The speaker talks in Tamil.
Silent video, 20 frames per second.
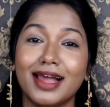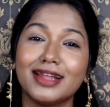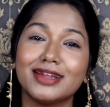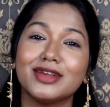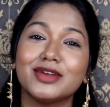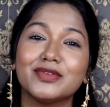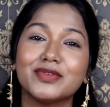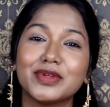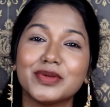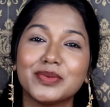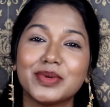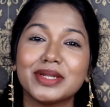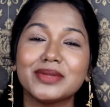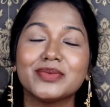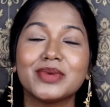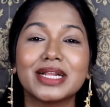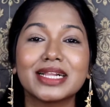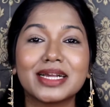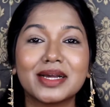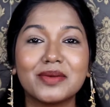ஹலோ எவ்ரி
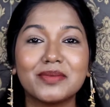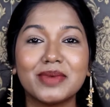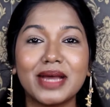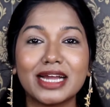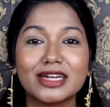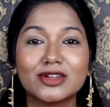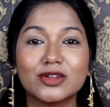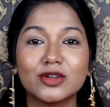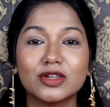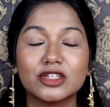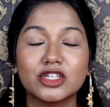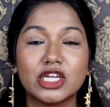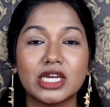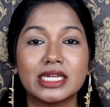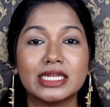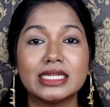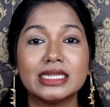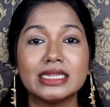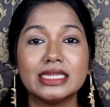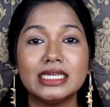ஒன் வெல்கம் பேக் டு அவர்
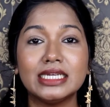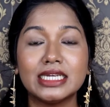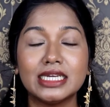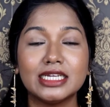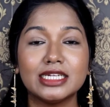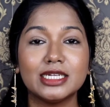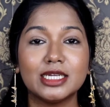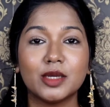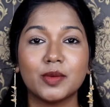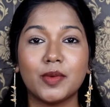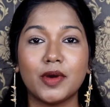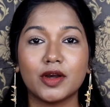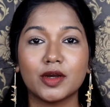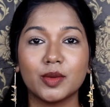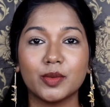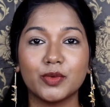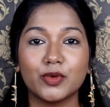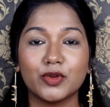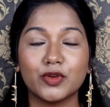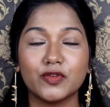சேனல் நீங்கள் இன்றைக்கி
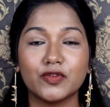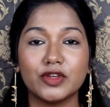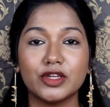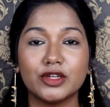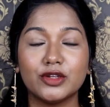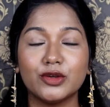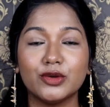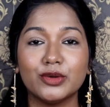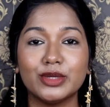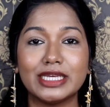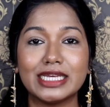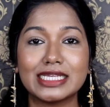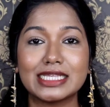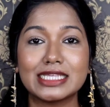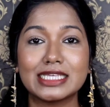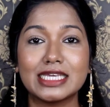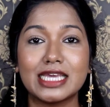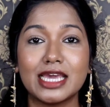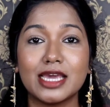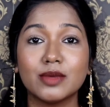பார்க்க போகிற வீடியோ
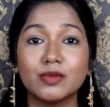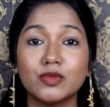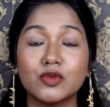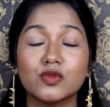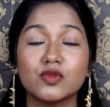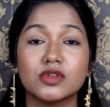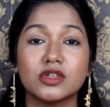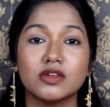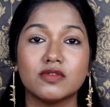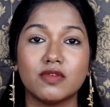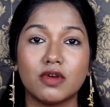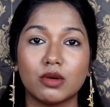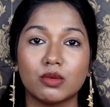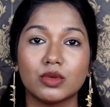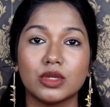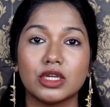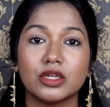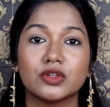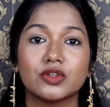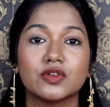எஸ் கே பியூட்டி
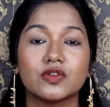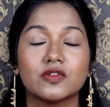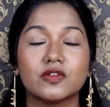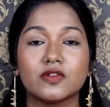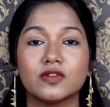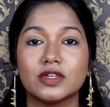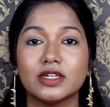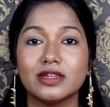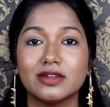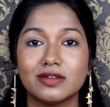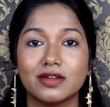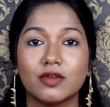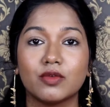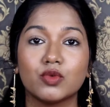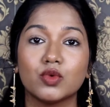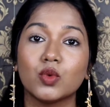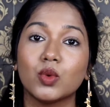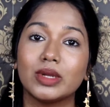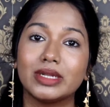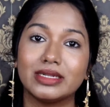ஃபவுண்டேஷனோட
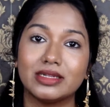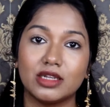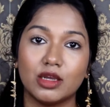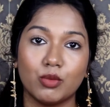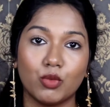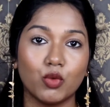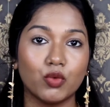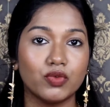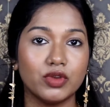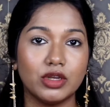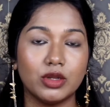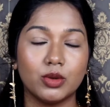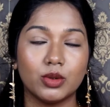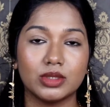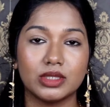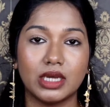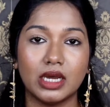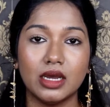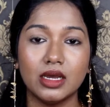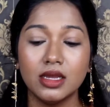ரிவ்யூ அண்ட் டெமோ
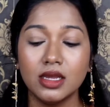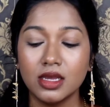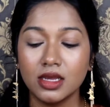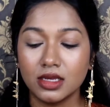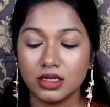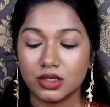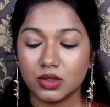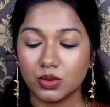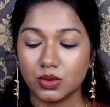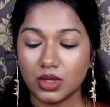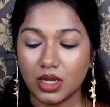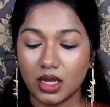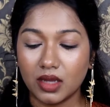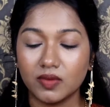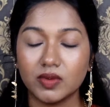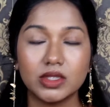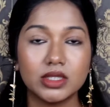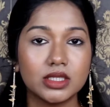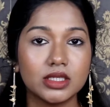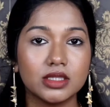வீடியோ தான் ஸோ
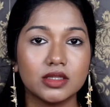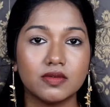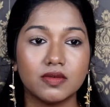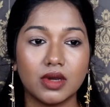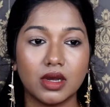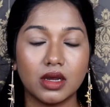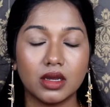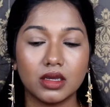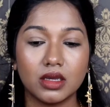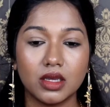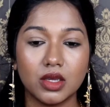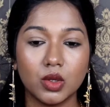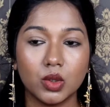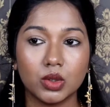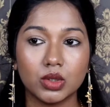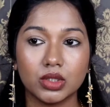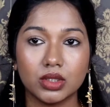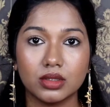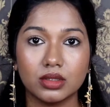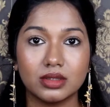நான் வந்து இதை வாங்கி
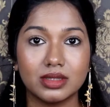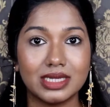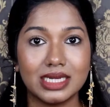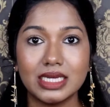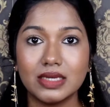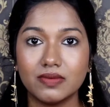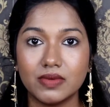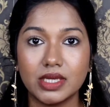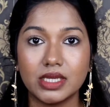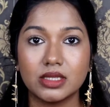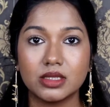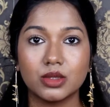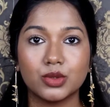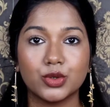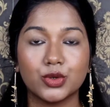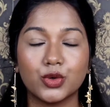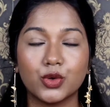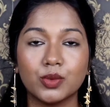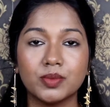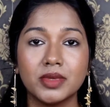ஒரு த்ரீ வீக்ஸ்
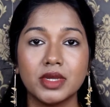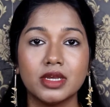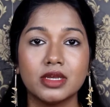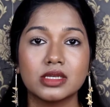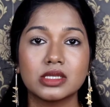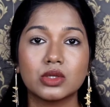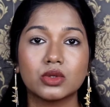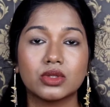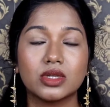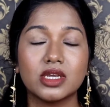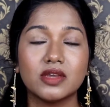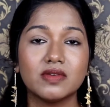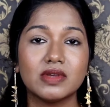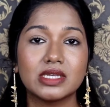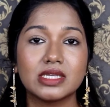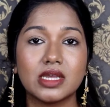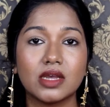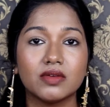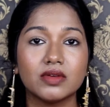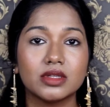இருக்கும் ஸோ த்ரீ
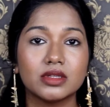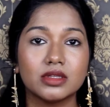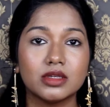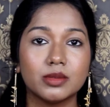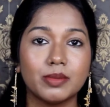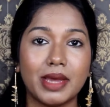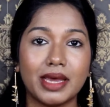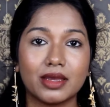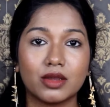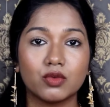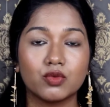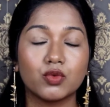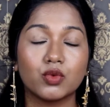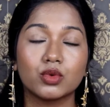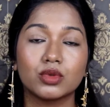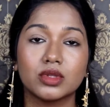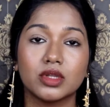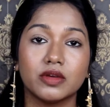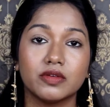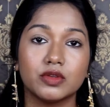வீக்ஸாக வந்து பேக் அண்ட்
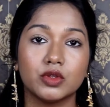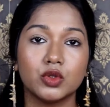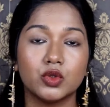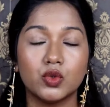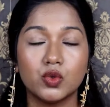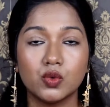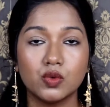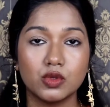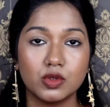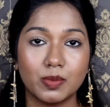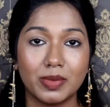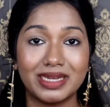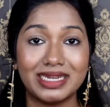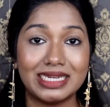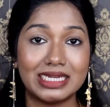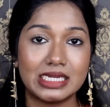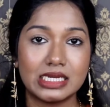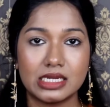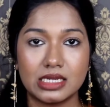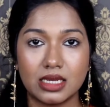ஃபோர்த் நான் வந்து யூஸ்
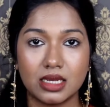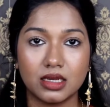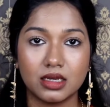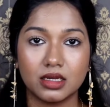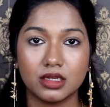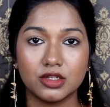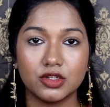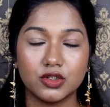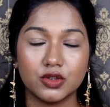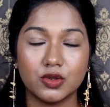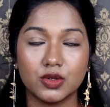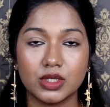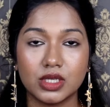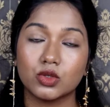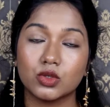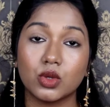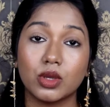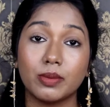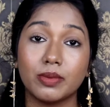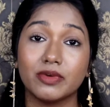பண்ணிகிட்டே இருக்கேன்
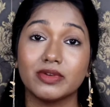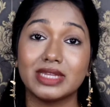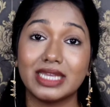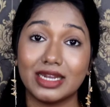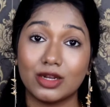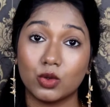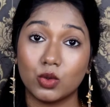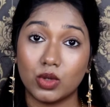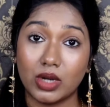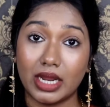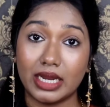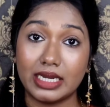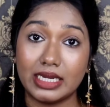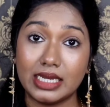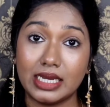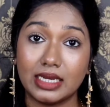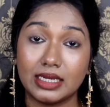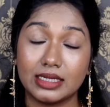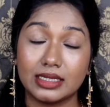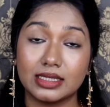கண்டினியூஸாக ஸோ இப்போ வந்து எனக்கு ஒரு
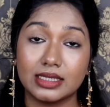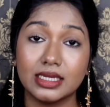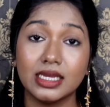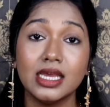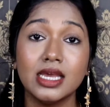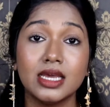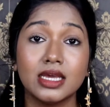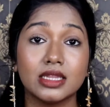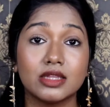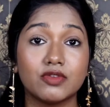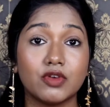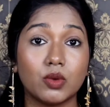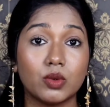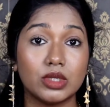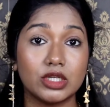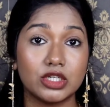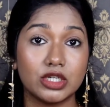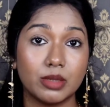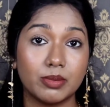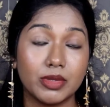ஐடியா இருக்குது இந்த
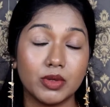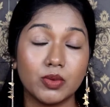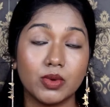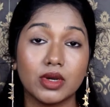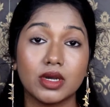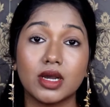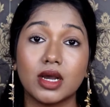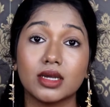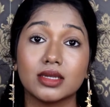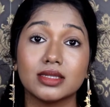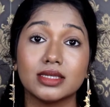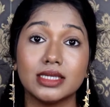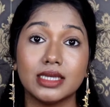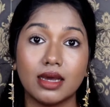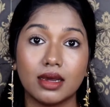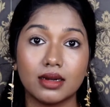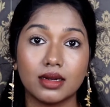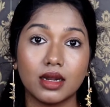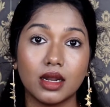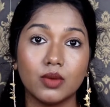ஃபவுண்டேஷன் எப்படி ஒர்க் ஆகுது
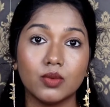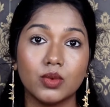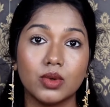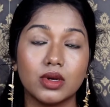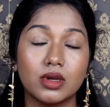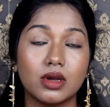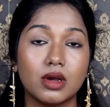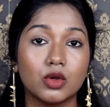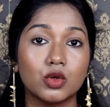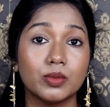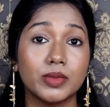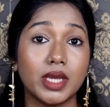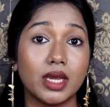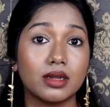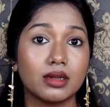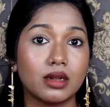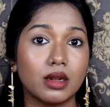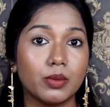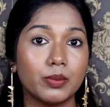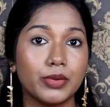யாருக்கெல்லாம் ஒர்க் ஆகும்
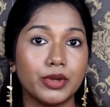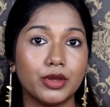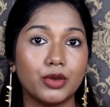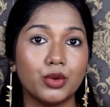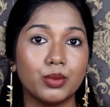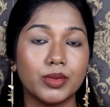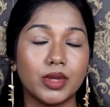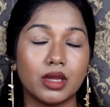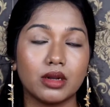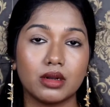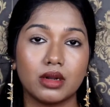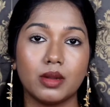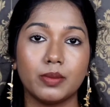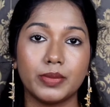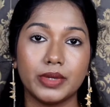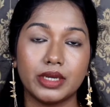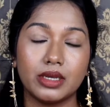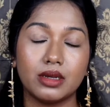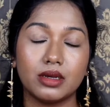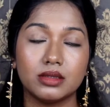யாருக்கெல்லாம் பிடிக்கும்
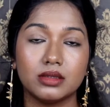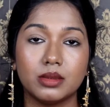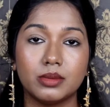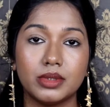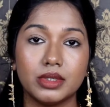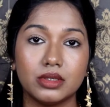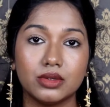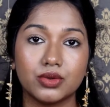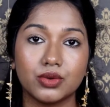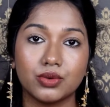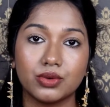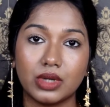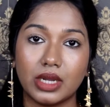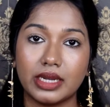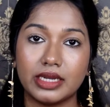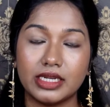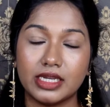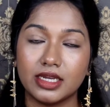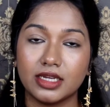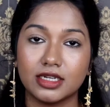யாருக்கெல்லாம் பிடிக்காது அப்படின்ற
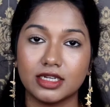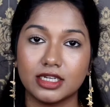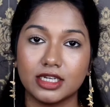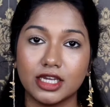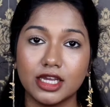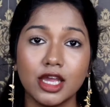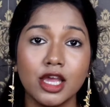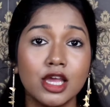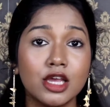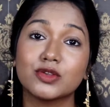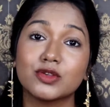ஒரு ஐடியா இருக்குது